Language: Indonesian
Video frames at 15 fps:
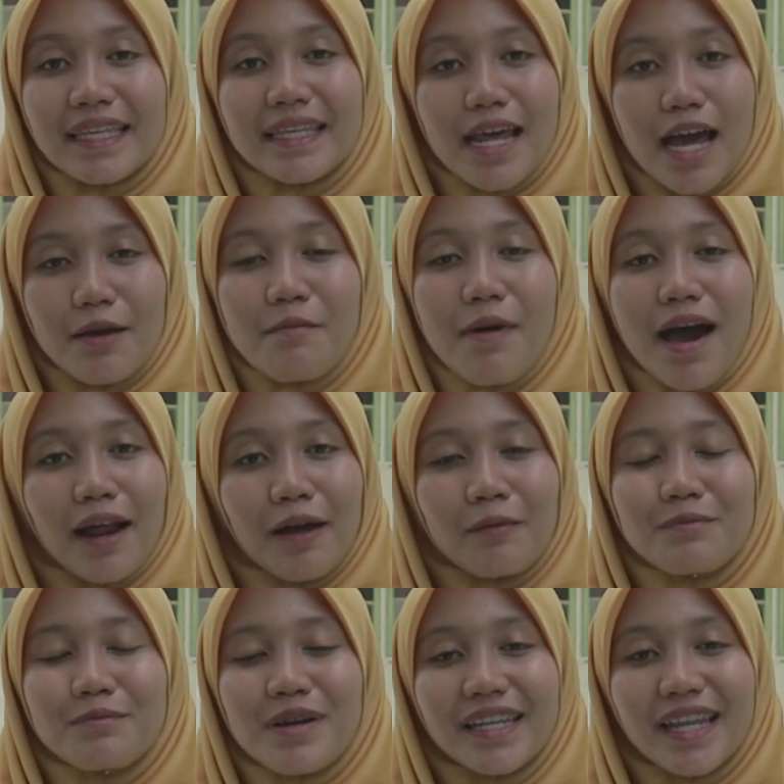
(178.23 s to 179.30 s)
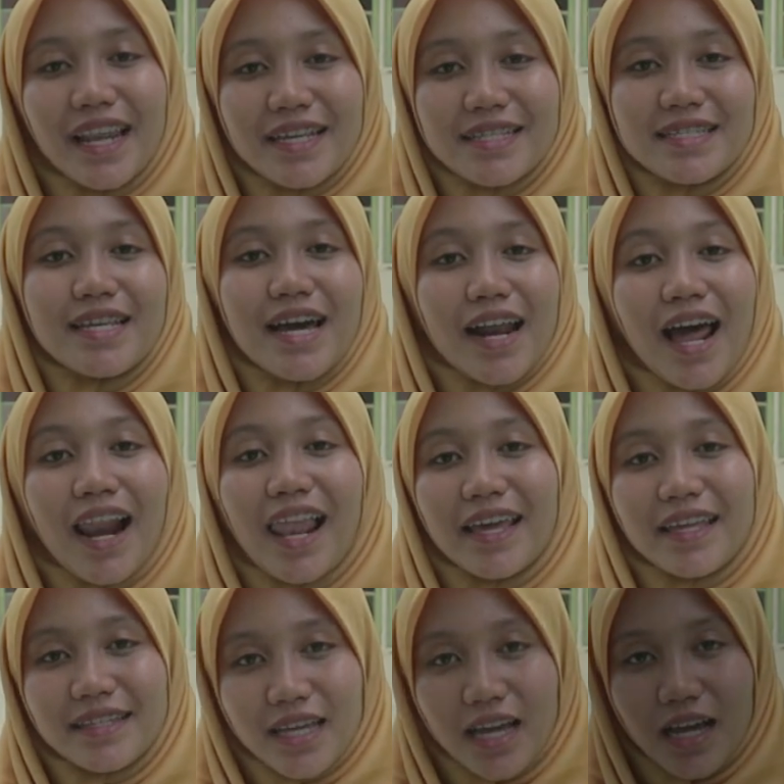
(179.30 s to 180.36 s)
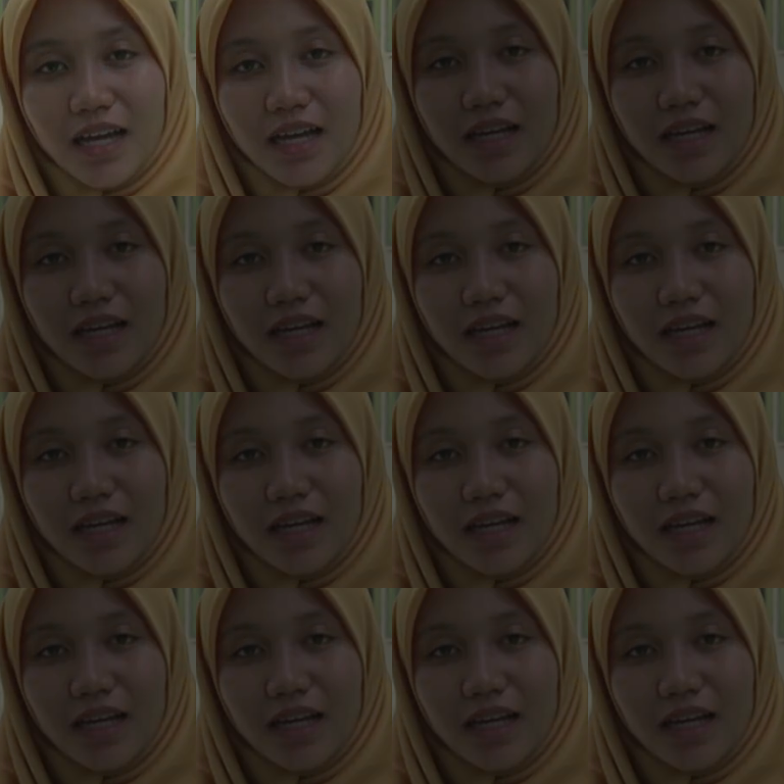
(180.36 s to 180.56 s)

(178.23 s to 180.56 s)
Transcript: dan barang bernilai sejarah lainnya.